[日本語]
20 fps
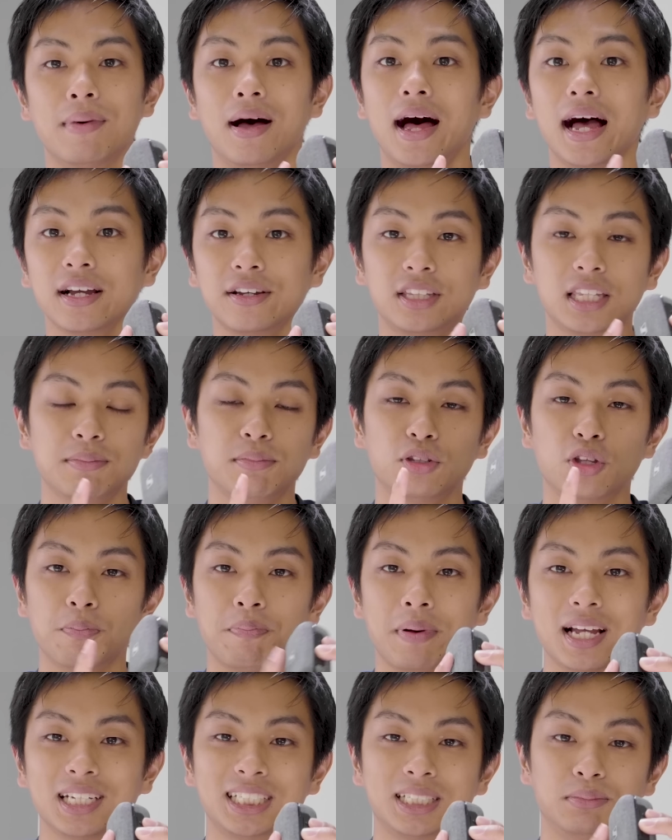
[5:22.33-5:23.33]
まあ、アクティブと
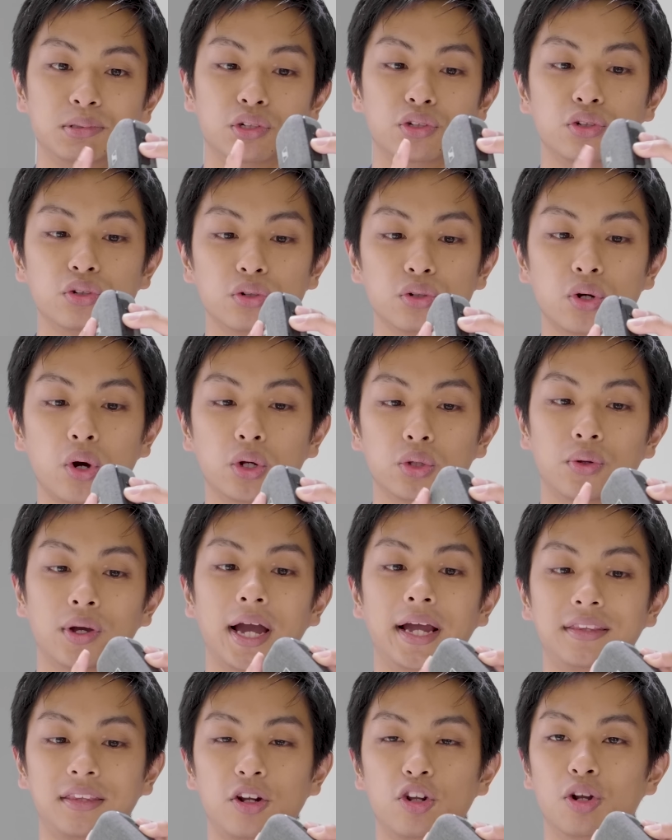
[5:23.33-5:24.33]
パッシブの融合と
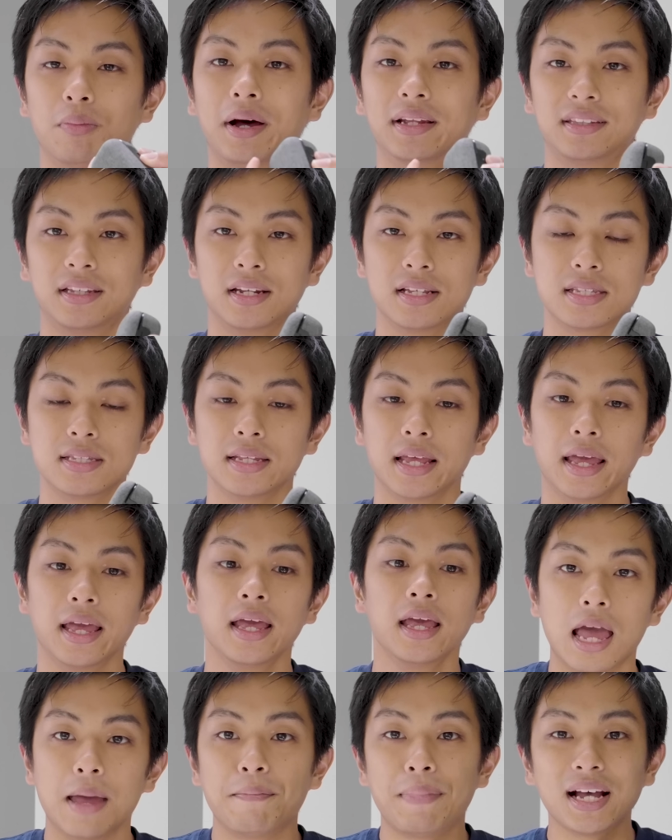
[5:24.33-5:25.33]
か言ってるのもあってです
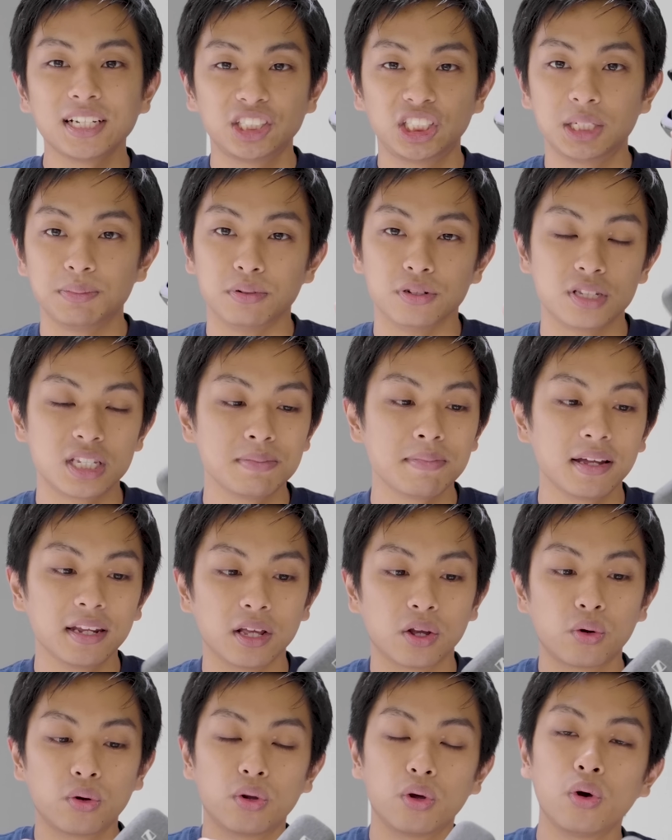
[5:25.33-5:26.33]
ねパッシブつま
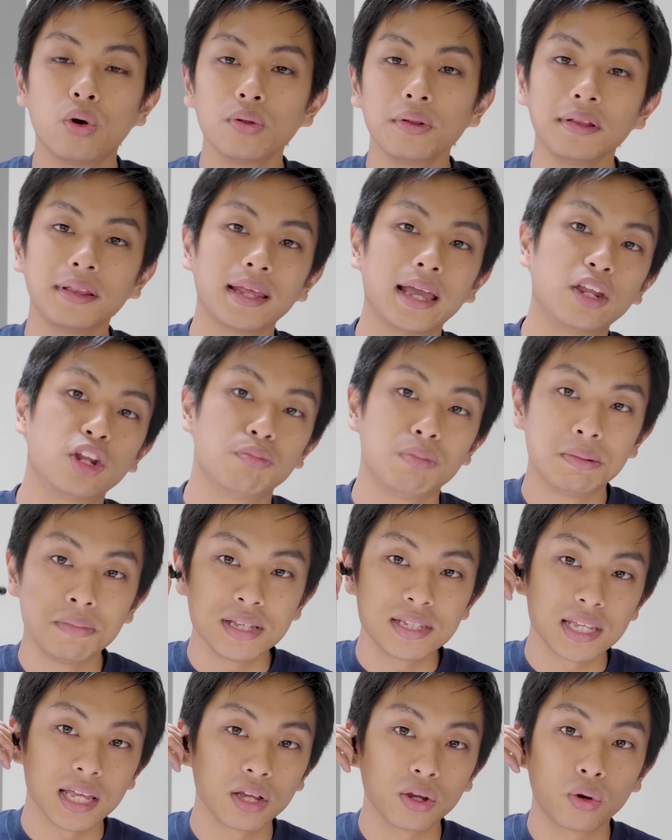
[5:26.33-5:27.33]
りこの本体の
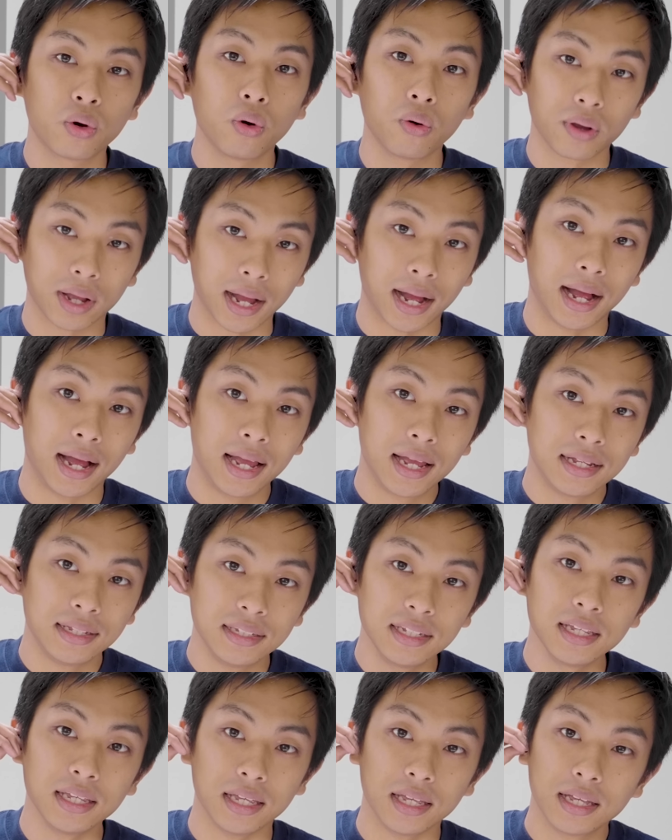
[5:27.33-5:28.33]
耳栓効果
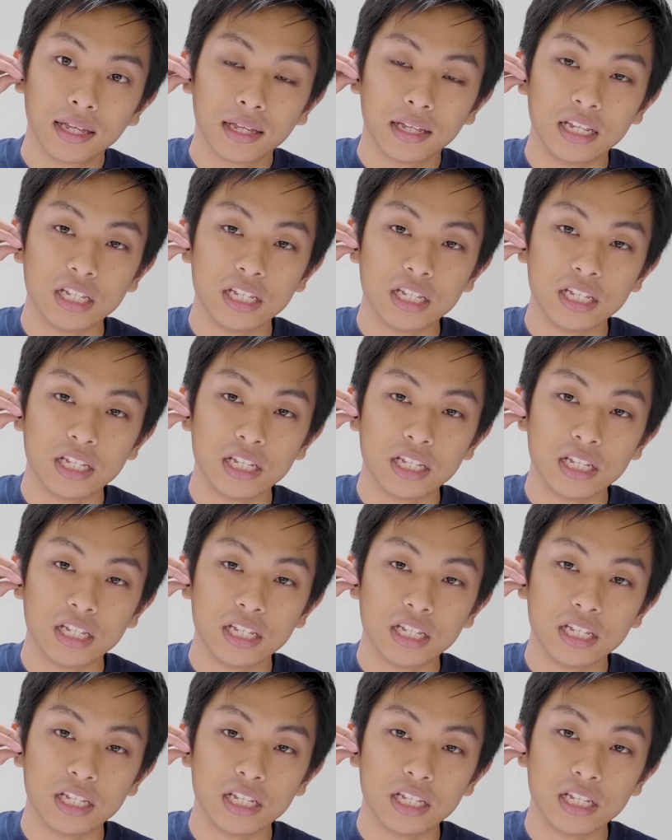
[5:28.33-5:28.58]
に